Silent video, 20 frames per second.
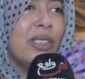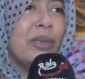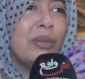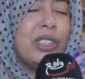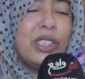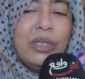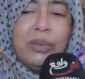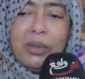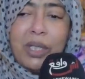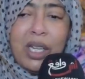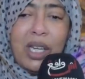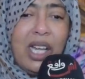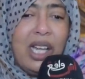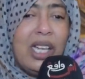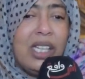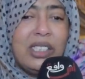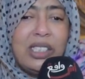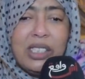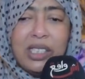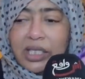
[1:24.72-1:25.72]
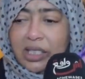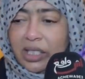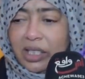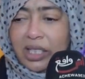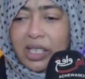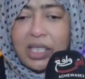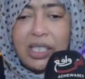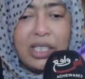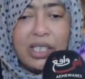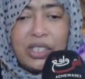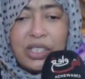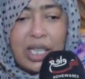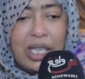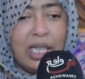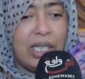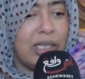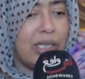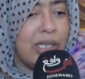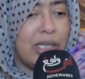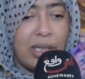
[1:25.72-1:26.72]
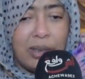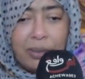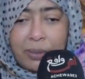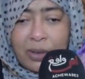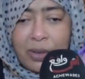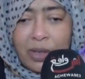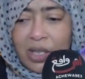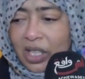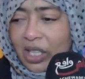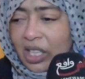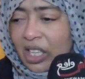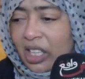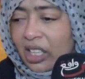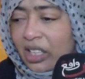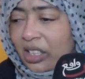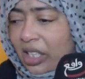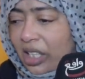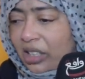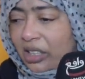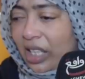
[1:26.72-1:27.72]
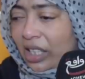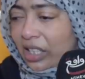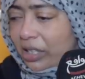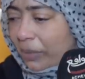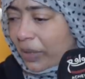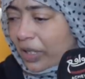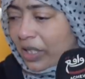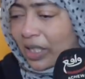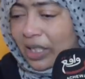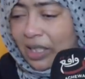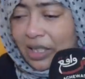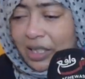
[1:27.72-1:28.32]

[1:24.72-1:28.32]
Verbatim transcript: فهمتي عادي يعني كنعيش عاديه الا طحت مثلا